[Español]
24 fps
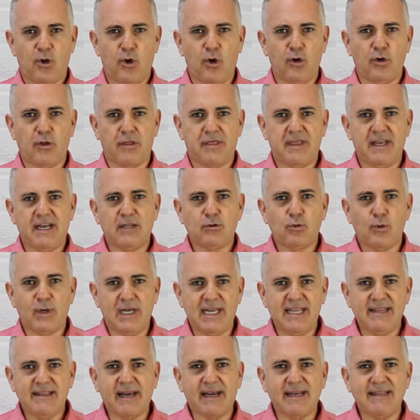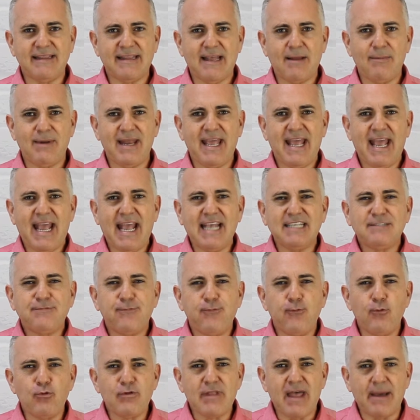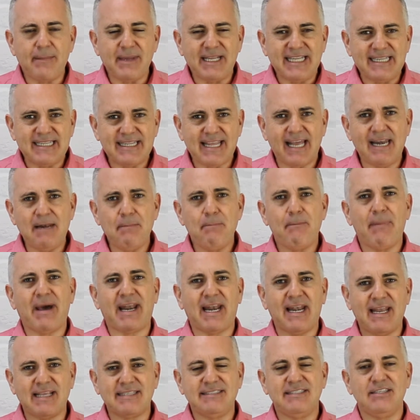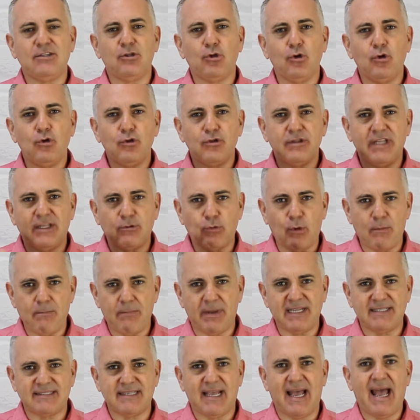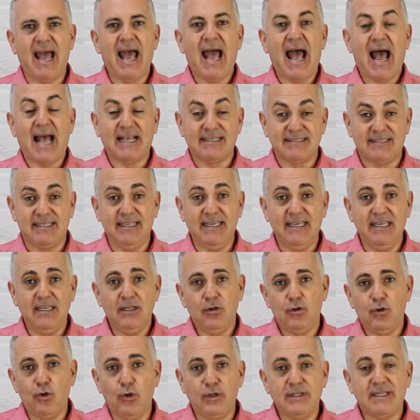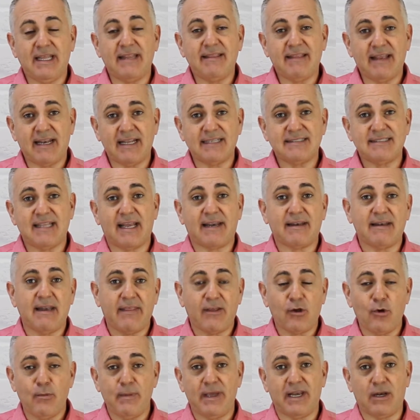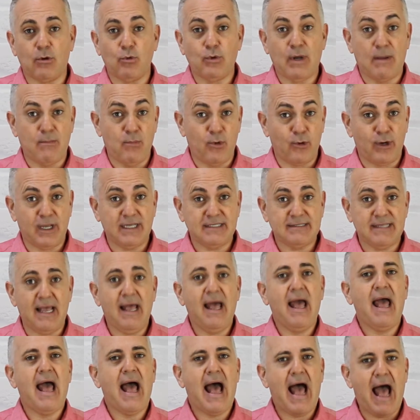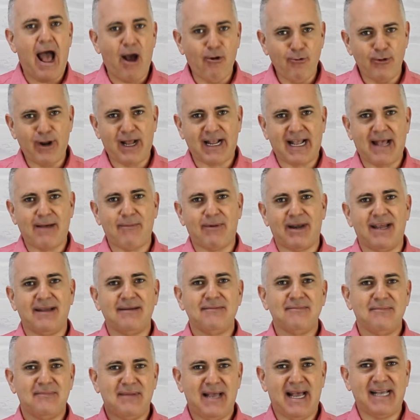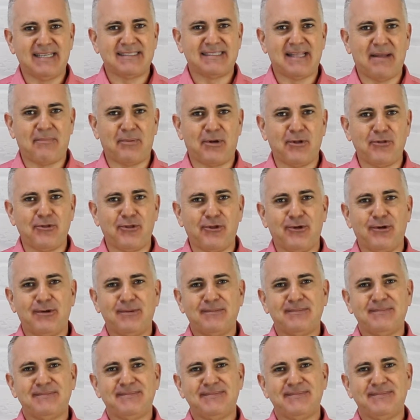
Conocer a tu cliente rentable es fundamental para el éxito de tu empresa. Así no intentarás darle de comer una hamburguesa a una cabra. Hasta pronto.